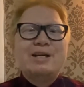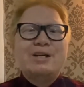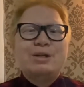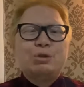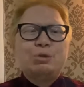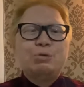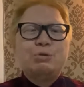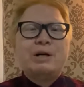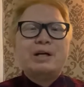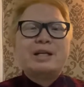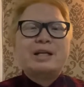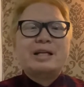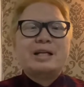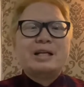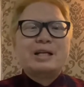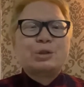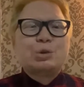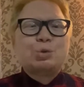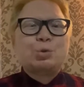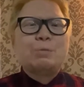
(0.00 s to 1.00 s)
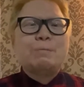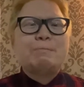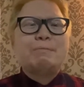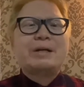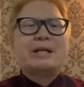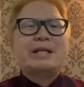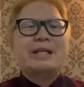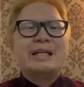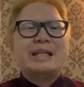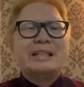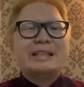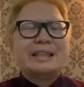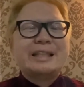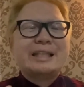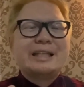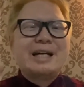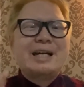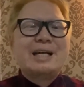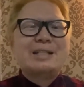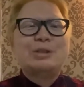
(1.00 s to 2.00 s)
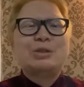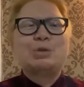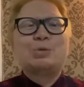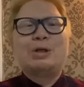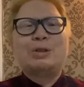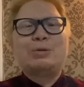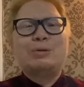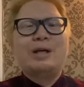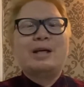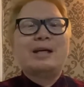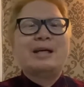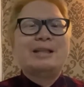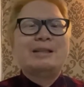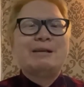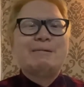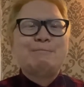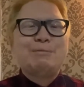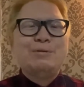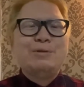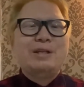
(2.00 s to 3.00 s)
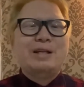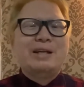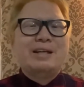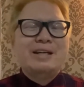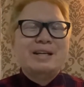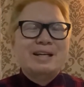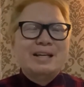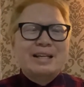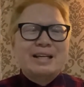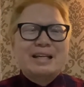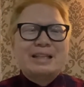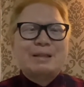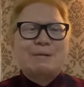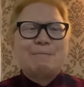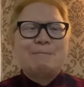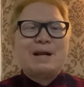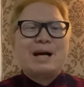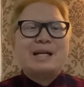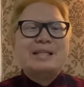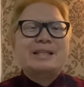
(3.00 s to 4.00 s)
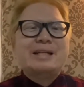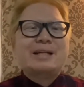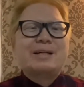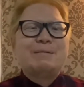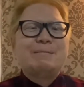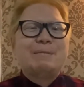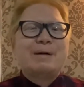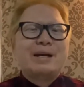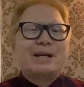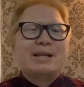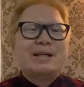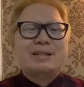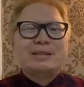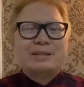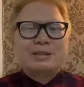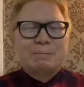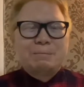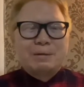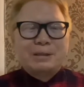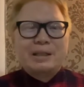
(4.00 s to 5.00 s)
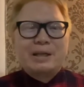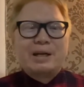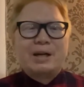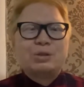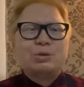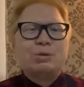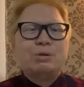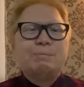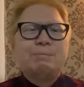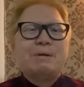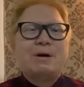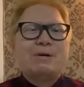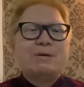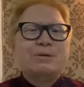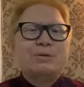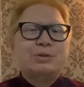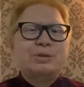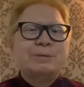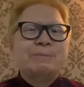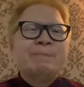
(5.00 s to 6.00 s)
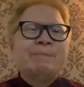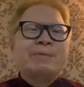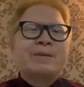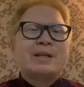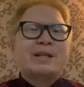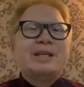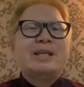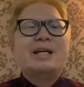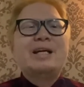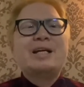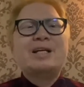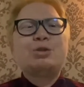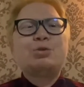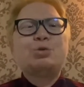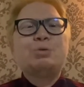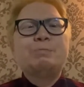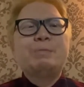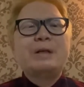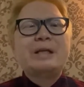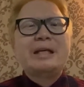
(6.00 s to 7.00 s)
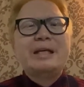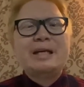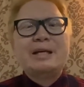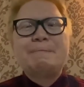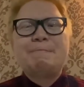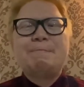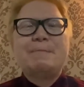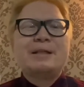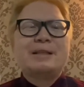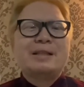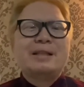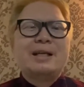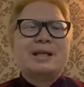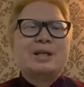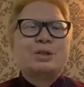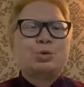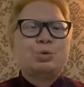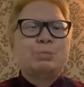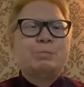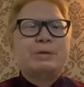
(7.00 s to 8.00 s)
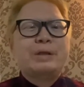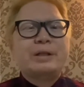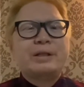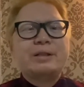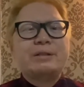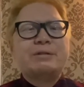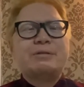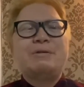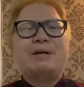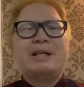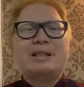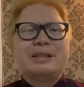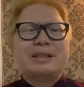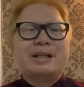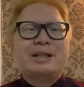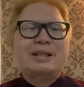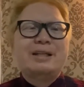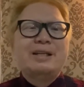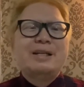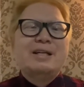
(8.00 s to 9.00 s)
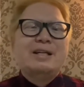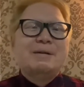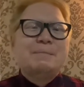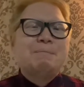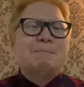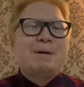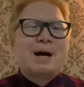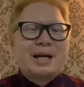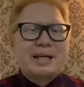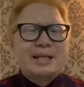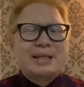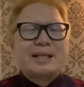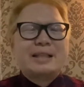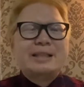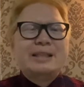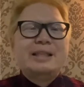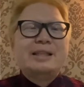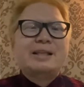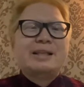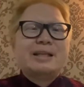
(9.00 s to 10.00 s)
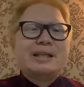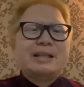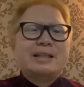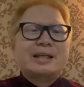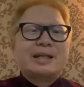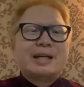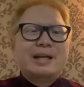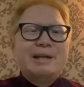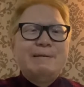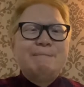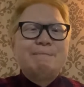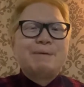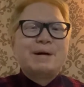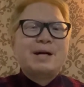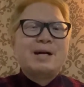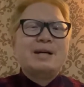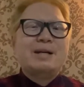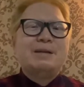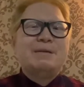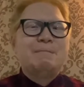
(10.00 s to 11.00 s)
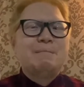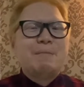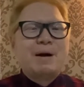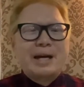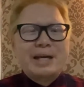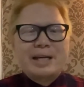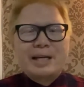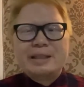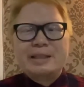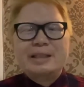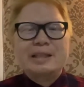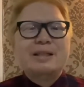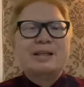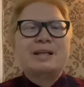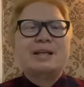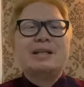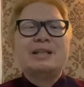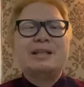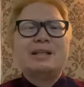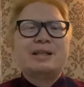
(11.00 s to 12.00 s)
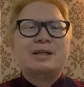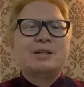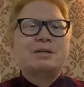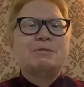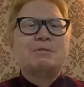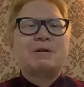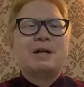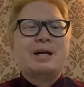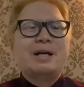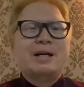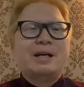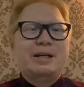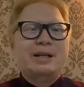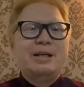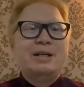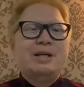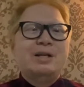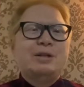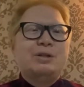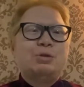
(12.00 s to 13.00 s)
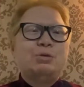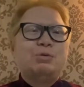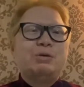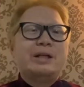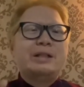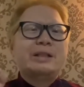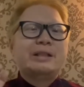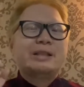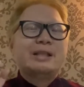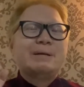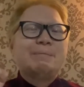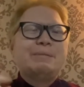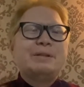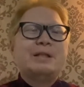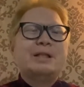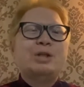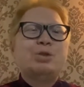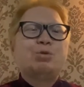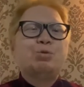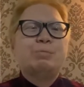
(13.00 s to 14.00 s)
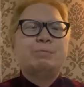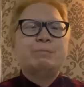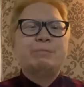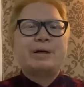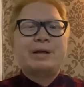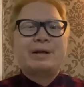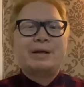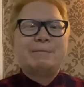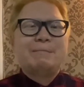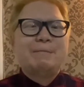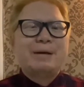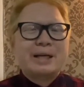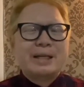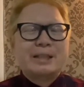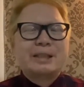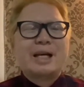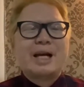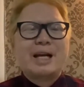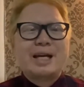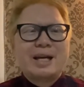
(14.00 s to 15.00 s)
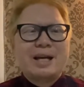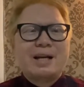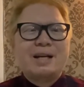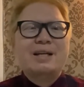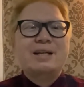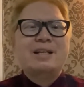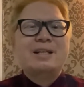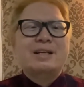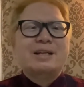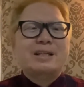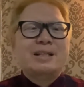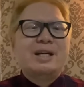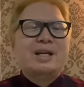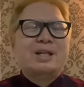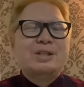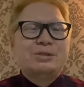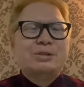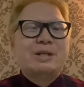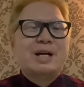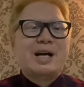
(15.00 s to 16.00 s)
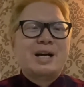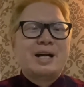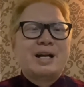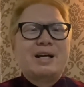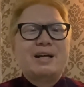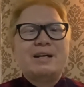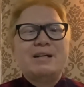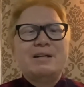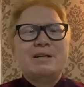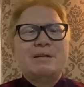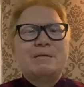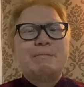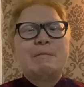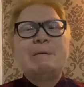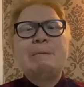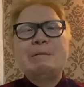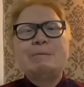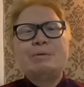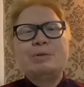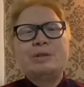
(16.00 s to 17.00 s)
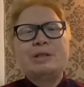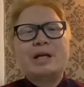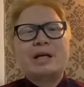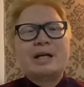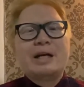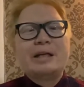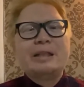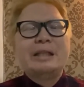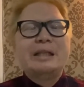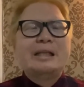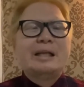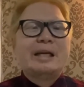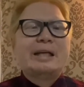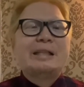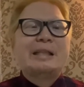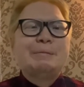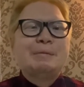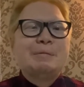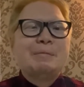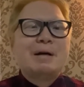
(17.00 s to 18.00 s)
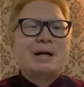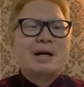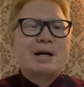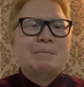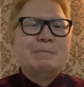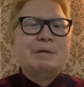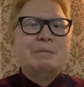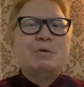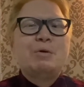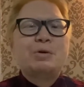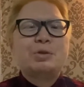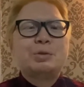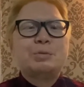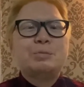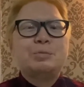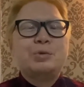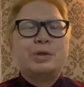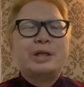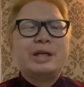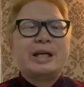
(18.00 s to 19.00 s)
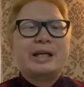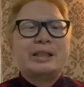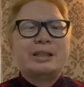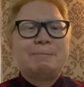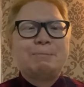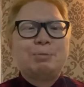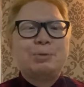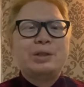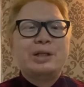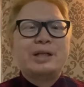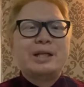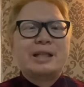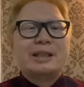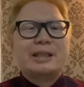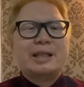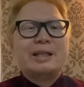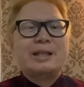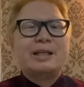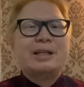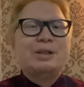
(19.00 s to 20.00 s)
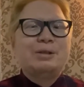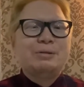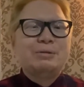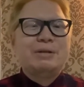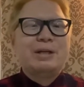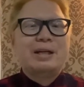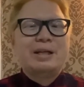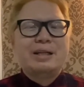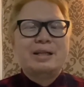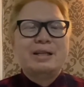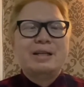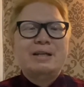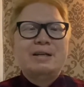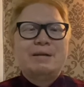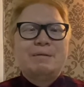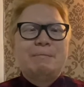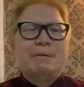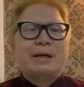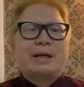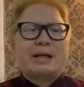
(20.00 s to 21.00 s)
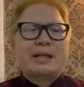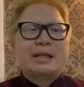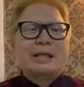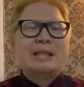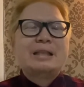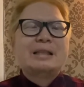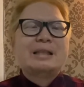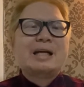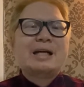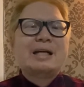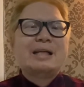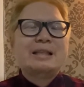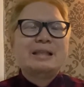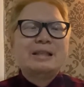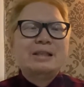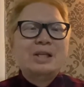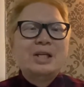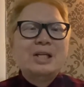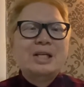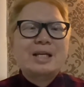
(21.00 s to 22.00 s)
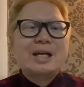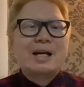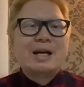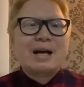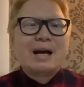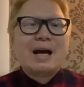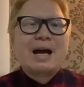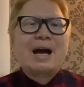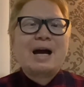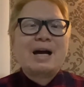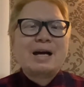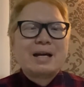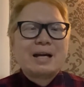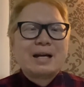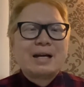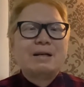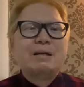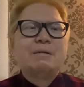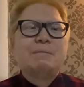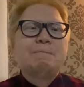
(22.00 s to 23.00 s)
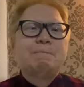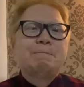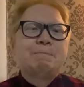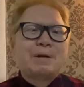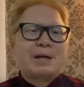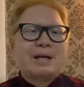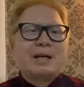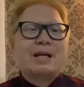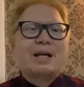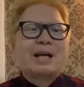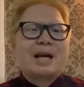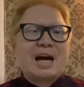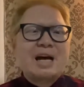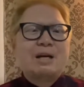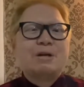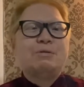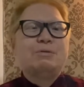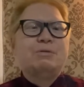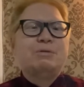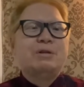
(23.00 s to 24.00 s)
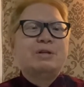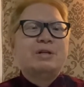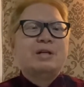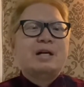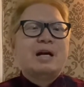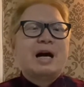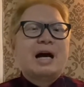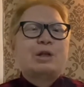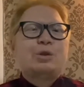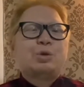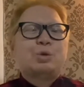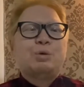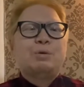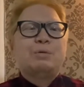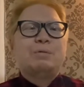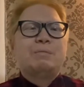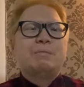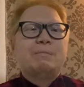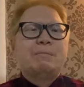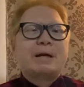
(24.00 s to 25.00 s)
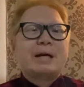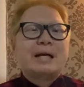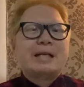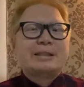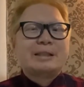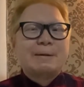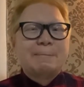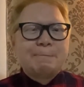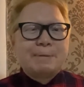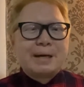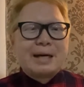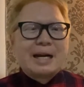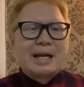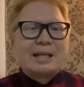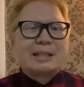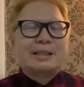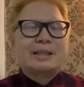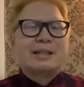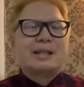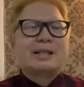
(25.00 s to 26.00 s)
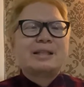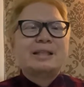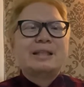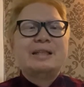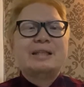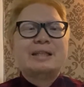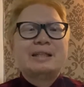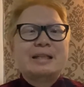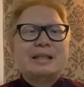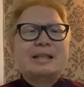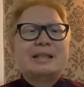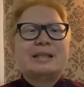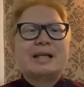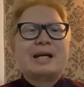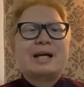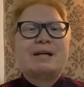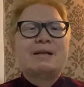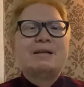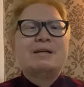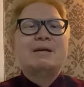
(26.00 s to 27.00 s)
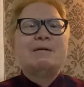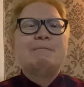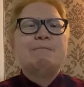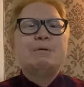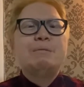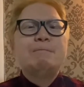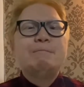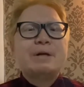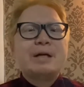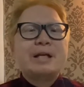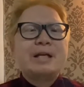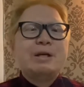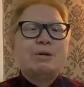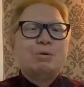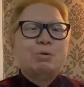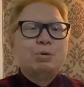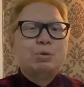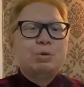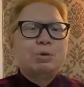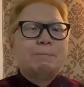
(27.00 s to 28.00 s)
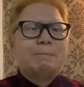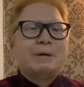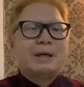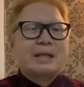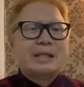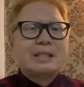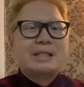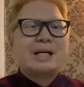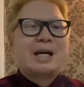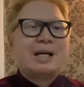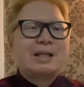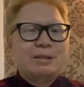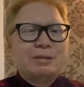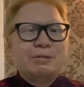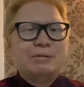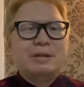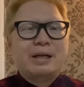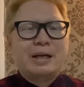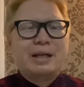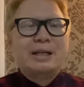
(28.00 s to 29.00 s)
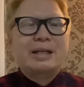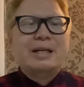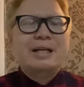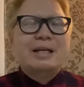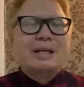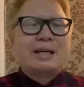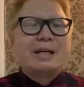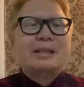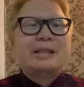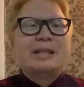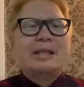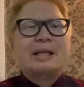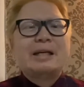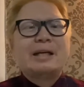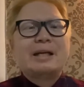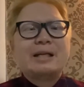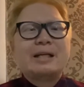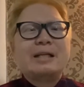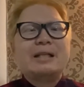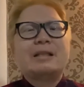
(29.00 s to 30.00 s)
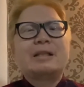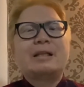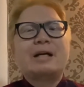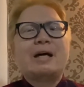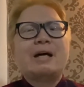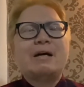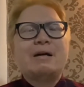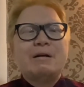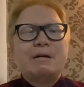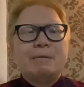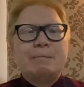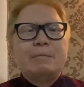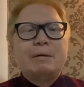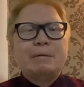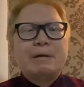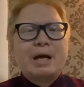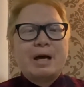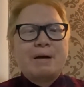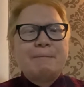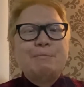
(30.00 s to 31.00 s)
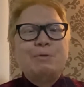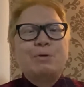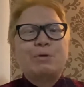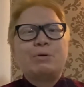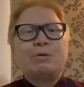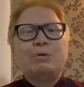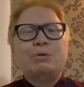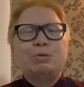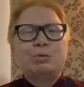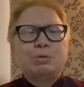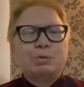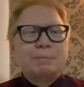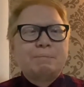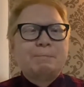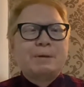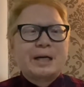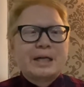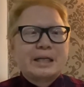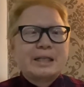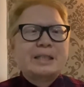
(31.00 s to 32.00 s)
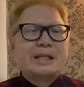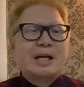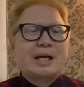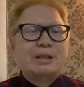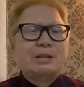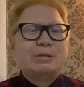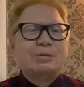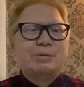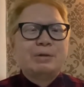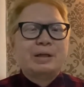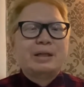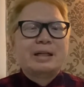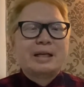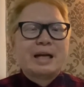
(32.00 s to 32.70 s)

Tuhan adalah sumber dari segala sesuatu yang kita punya. Kita belajar kemarin seperti Rasul Paulus, dialah sumber hikmat, dialah sumber kekuatan. Baik ketika kita kelimpahan, baik ketika kita kekurangan, Tuhan tetap menjadi sumber bagi saya dan saudara Bapak Ibu Saudara ketika kita memahami bahwa semua yang kita punya datang dari Tuhan, maka kita tidak akan pernah ragu atau merasa berat ketika kita memberi untuk pekerjaan Tuhan, ketika kita menabur untuk pekerjaan Tuhan.